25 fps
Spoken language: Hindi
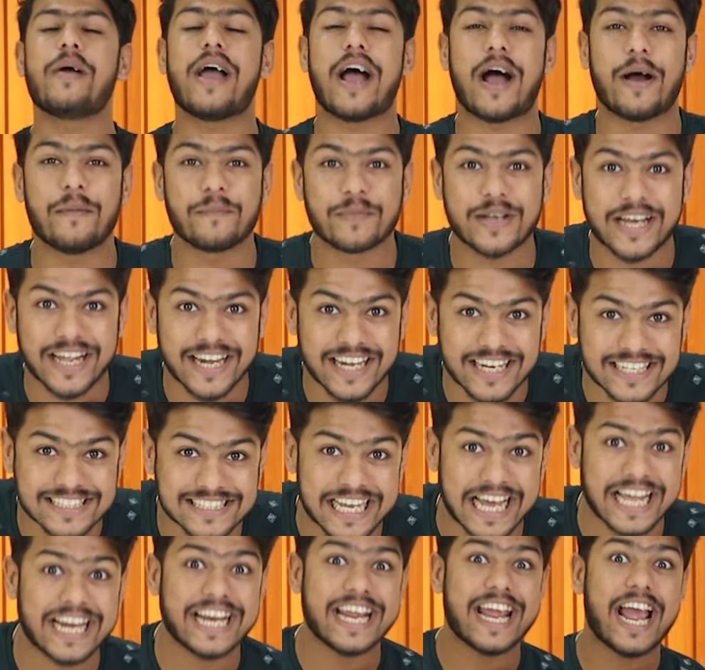में हम
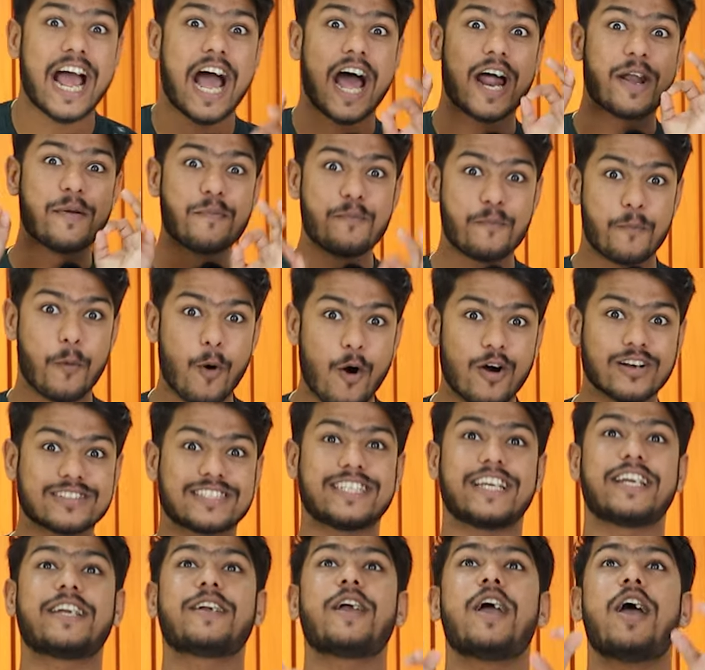करने जा रहे हैं
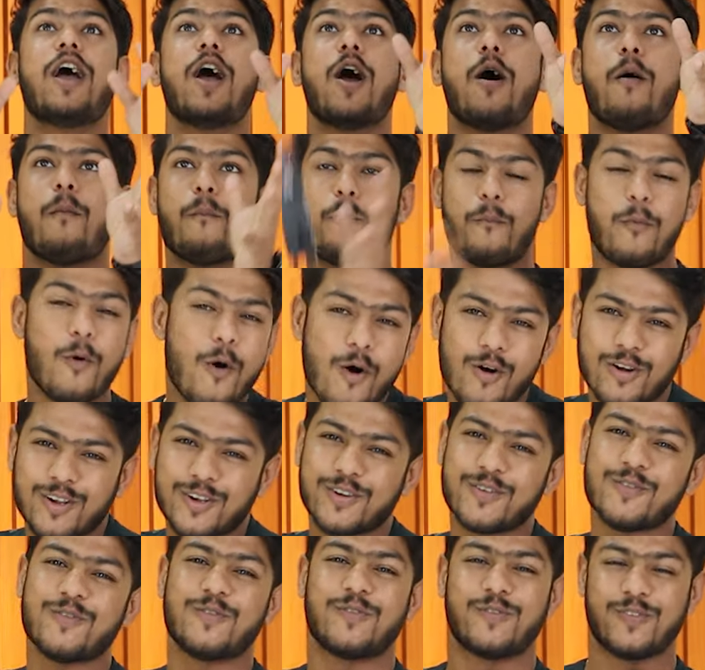अनबॉक्सिंग
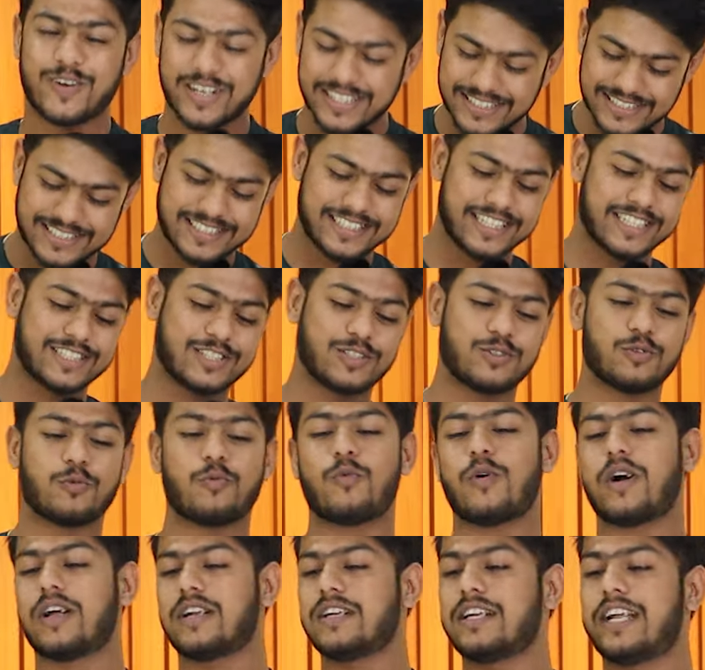बोट
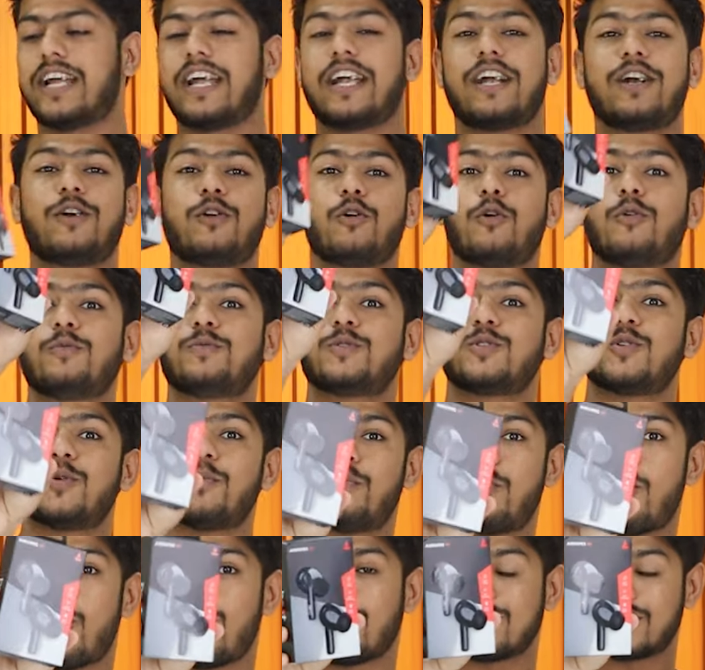161 एयरडॉप्स
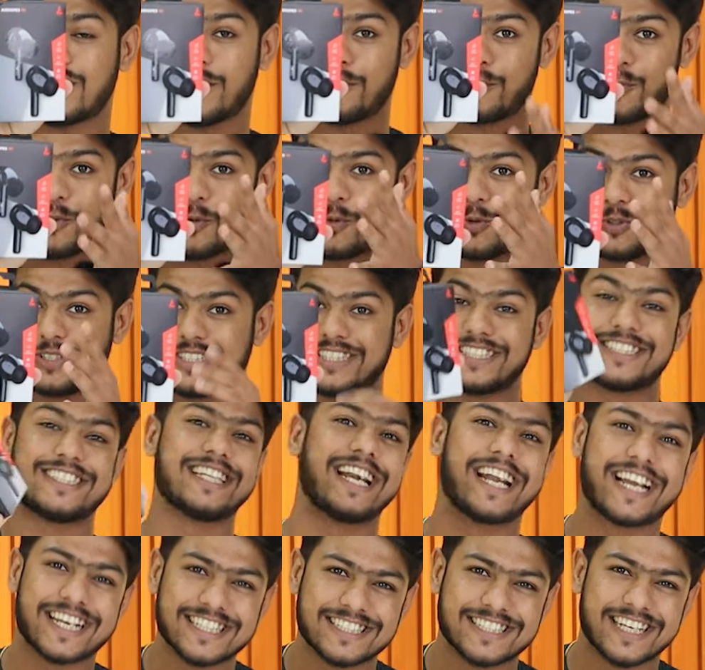तो बॉक्स आपको कुछ
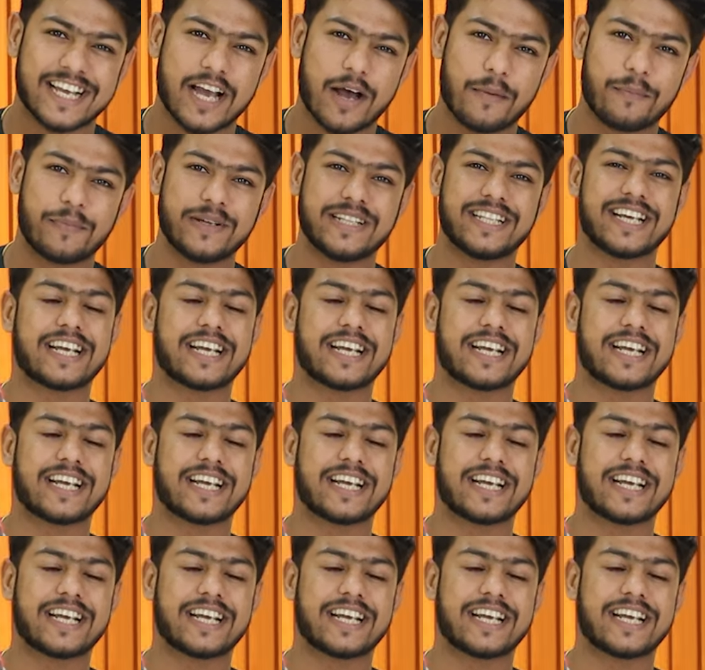इस तरीके से यहाँ पे